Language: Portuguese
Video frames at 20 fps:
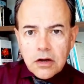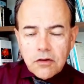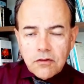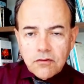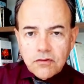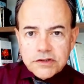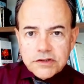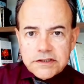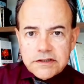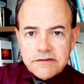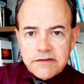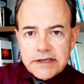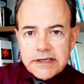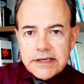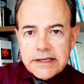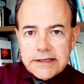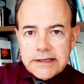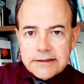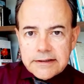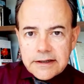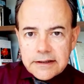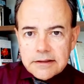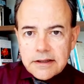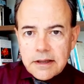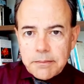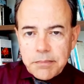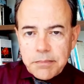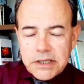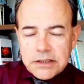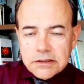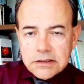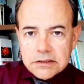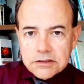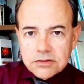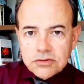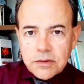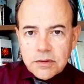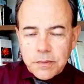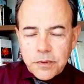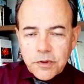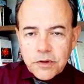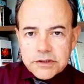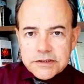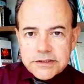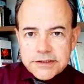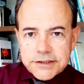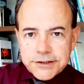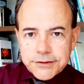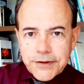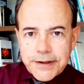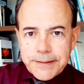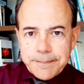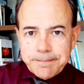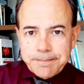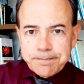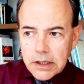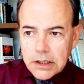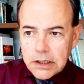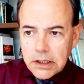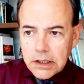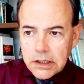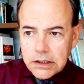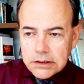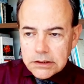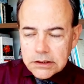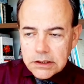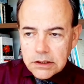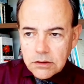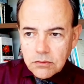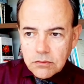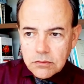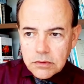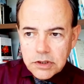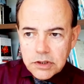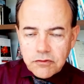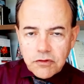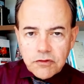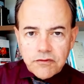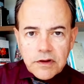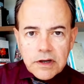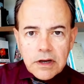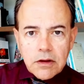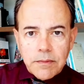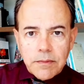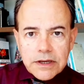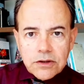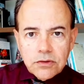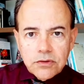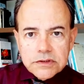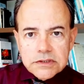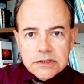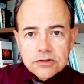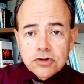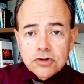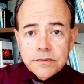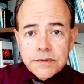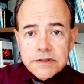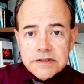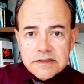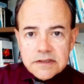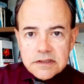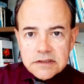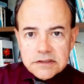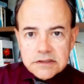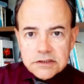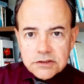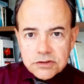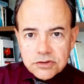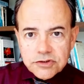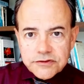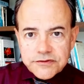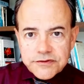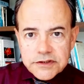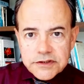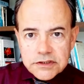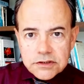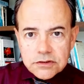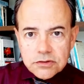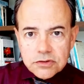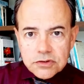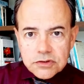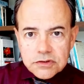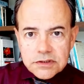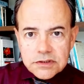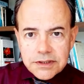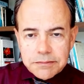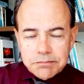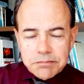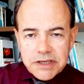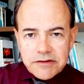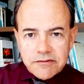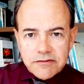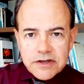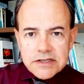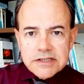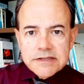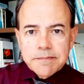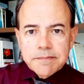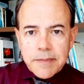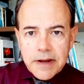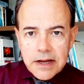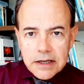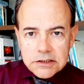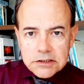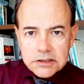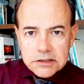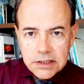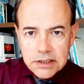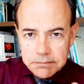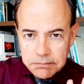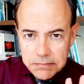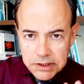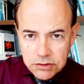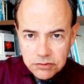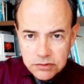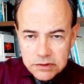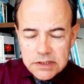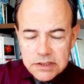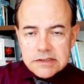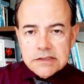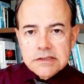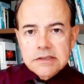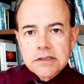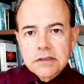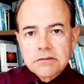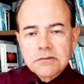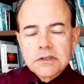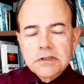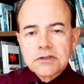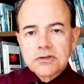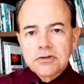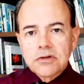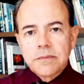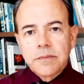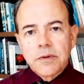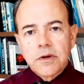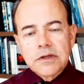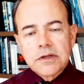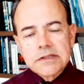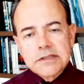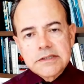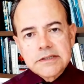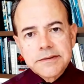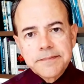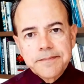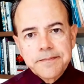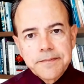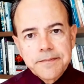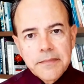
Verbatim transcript: Você vai querer tratar bem da sua prótese, não é? Então, eu vou falar uma coisa sobre exercícios físicos, também faz parte da manutenção da sua prótese.